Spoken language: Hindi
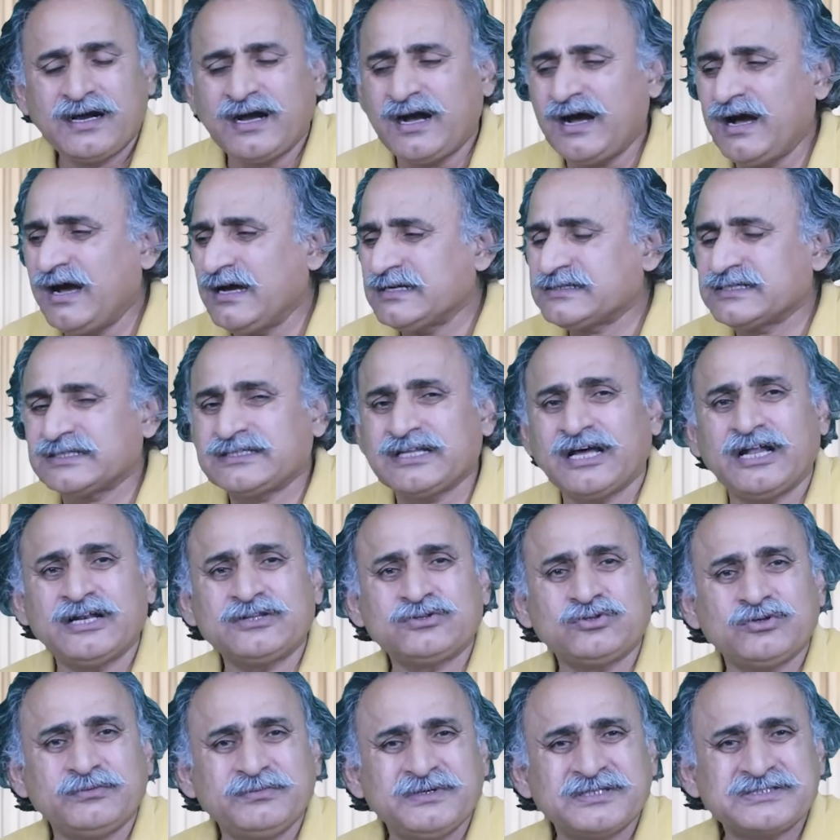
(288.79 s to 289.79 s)
आज
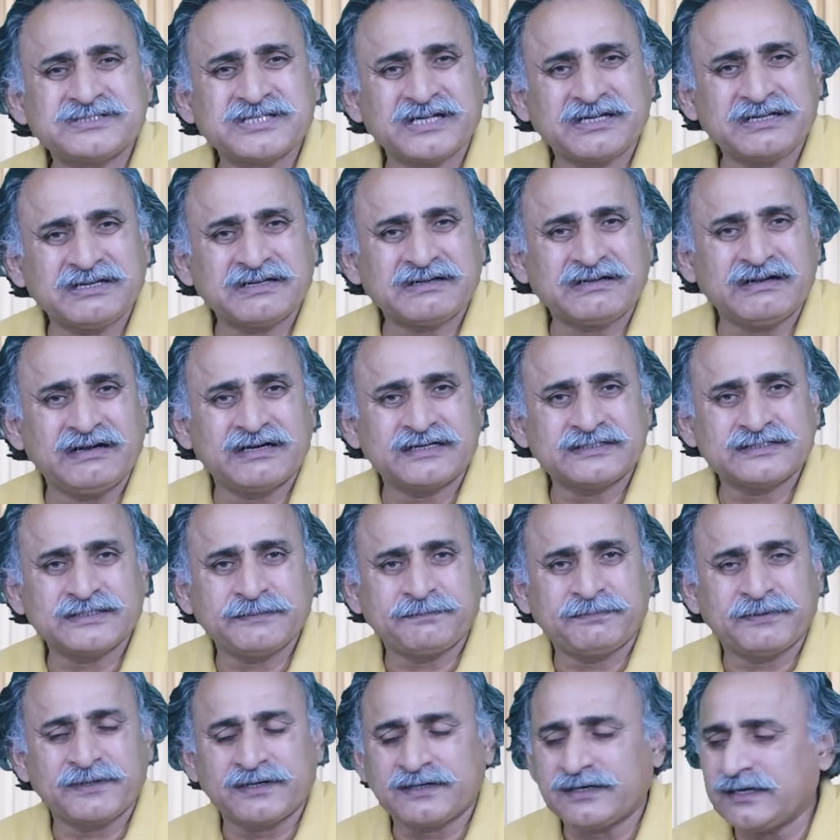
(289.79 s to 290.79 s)
अदालतों में चक्कर काटते
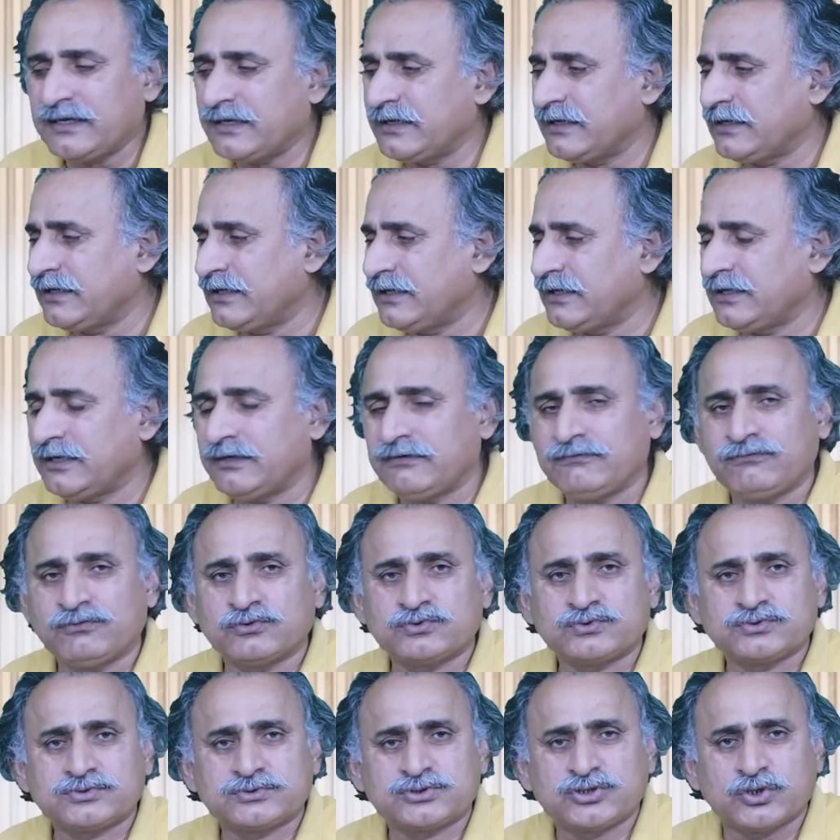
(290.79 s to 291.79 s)
फिर रहे हैं
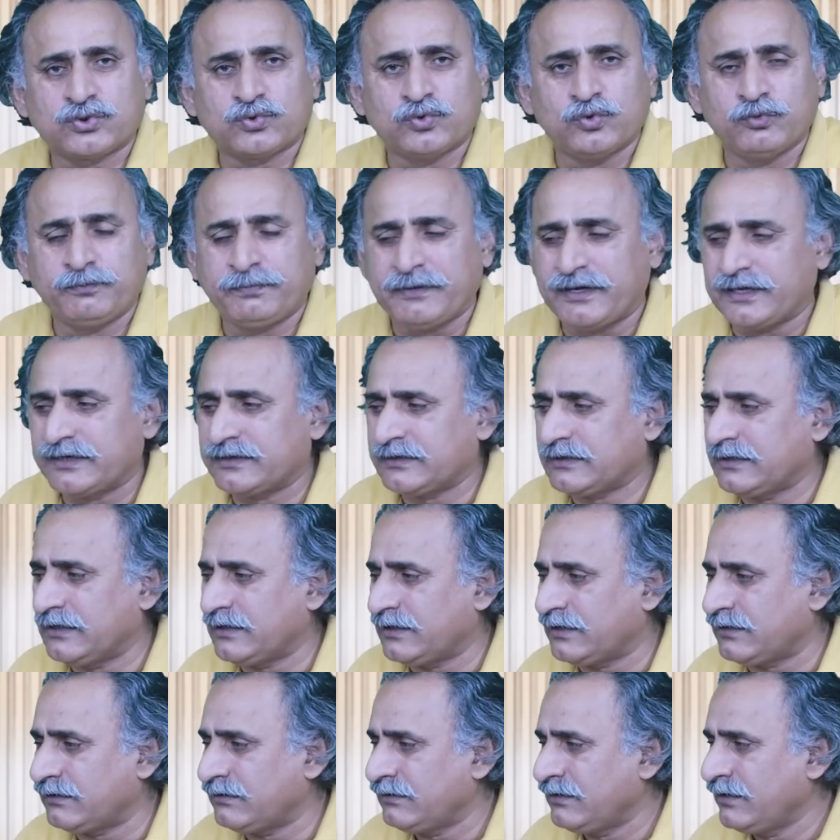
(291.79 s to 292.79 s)
वो चिक्कू
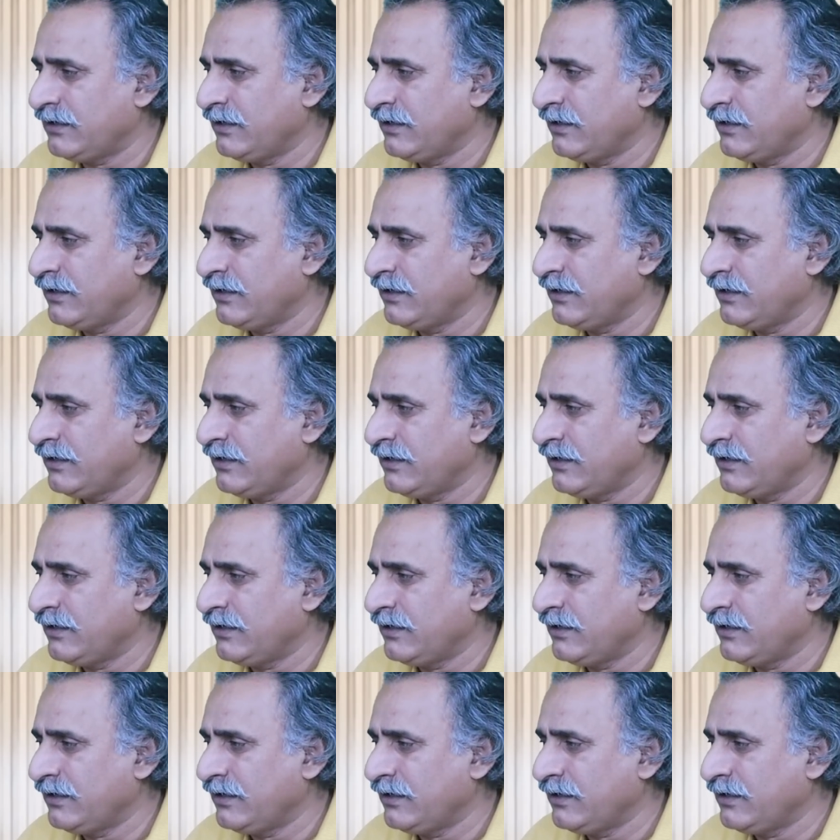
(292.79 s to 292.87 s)
पहनकर